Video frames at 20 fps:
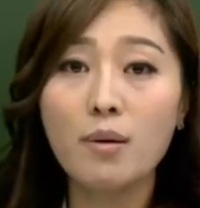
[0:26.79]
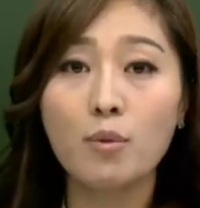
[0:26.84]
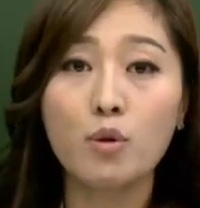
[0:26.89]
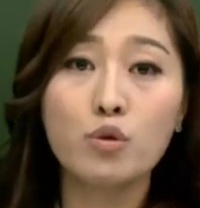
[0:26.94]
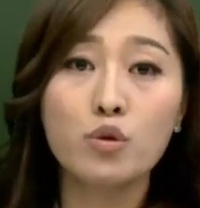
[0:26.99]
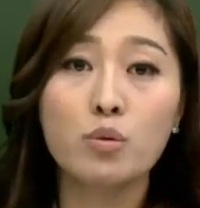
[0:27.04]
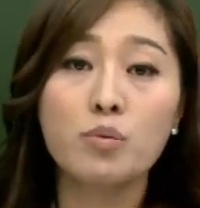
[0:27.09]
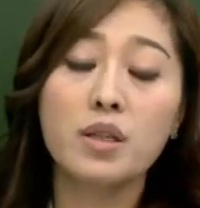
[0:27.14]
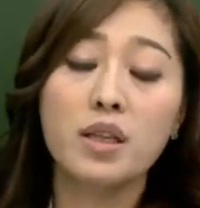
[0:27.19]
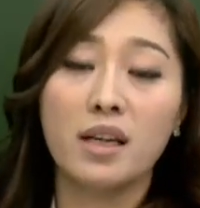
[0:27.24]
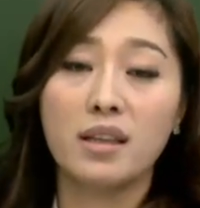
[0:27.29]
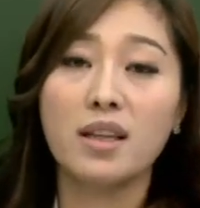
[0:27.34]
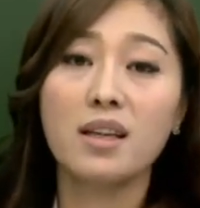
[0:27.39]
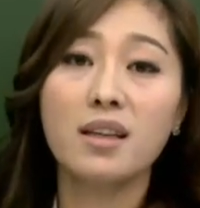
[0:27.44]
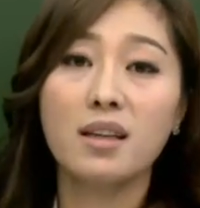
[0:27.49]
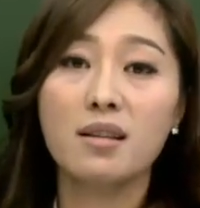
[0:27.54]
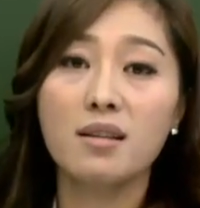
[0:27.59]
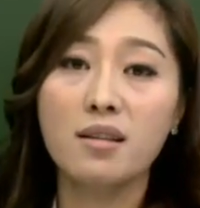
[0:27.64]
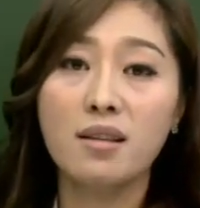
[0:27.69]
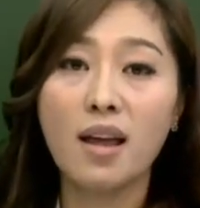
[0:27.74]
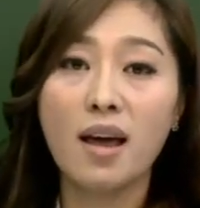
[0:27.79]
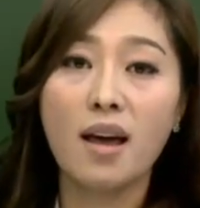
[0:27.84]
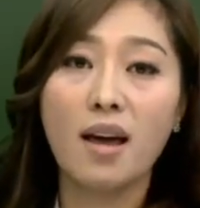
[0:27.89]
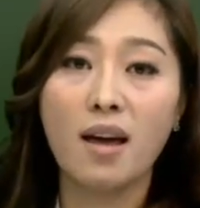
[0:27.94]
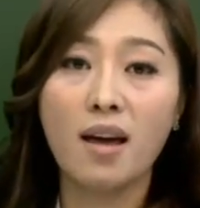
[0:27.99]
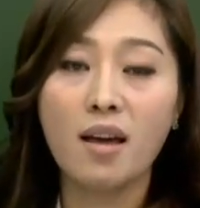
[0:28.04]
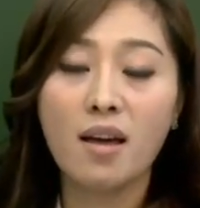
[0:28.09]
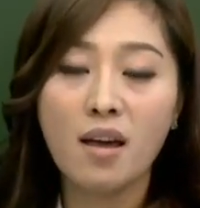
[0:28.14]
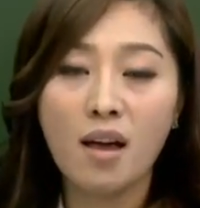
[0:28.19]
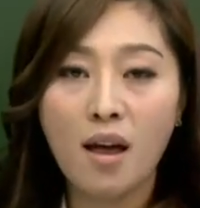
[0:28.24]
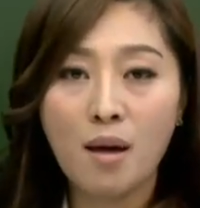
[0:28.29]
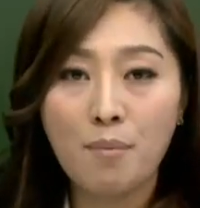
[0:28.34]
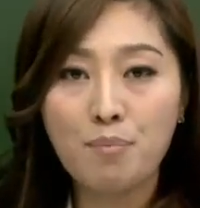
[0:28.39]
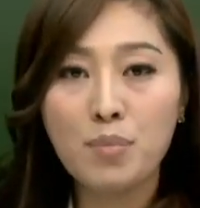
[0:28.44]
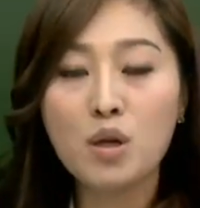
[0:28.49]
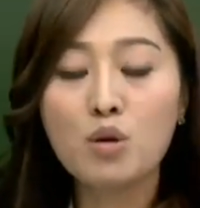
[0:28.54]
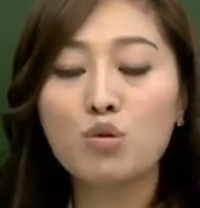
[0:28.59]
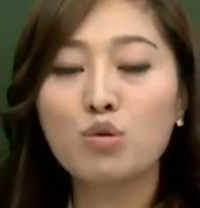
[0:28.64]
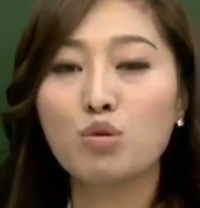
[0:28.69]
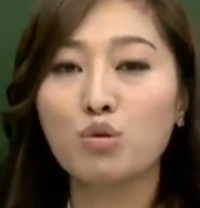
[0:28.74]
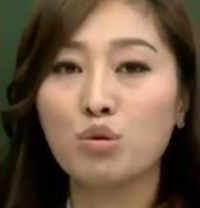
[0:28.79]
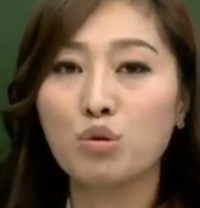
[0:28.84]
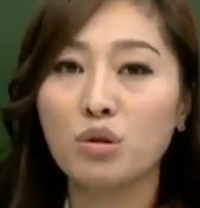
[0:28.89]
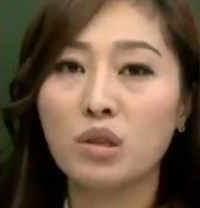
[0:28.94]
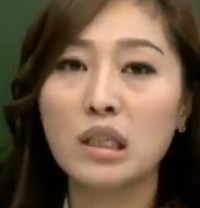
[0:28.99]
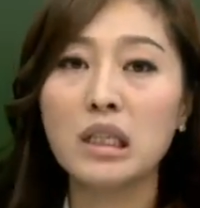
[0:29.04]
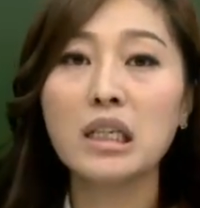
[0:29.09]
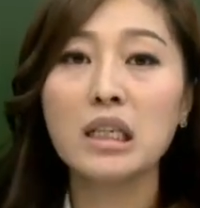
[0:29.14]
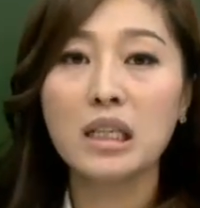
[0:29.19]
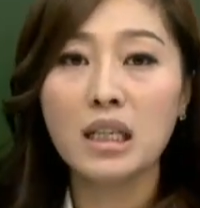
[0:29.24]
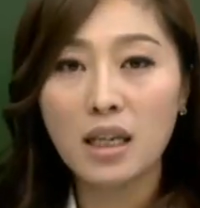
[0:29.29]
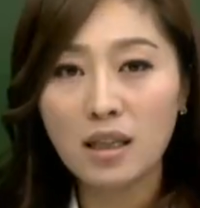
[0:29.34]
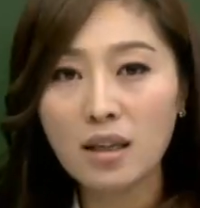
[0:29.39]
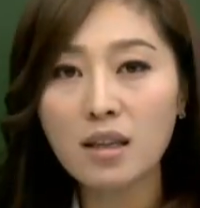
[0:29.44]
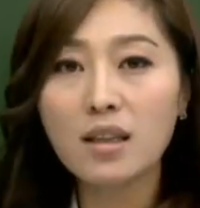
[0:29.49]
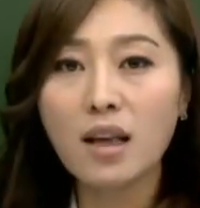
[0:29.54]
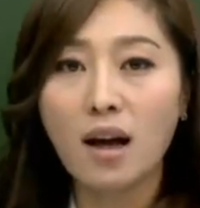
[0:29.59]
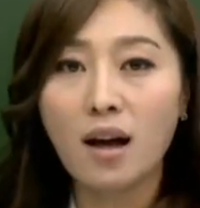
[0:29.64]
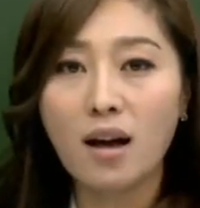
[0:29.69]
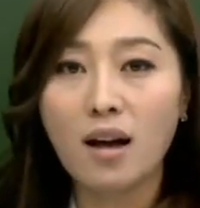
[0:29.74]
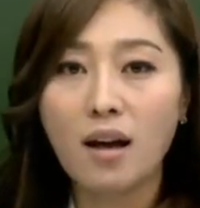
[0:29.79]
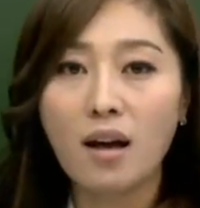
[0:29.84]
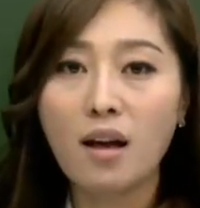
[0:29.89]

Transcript: 모습이 나타났는데 미국, 캐나다,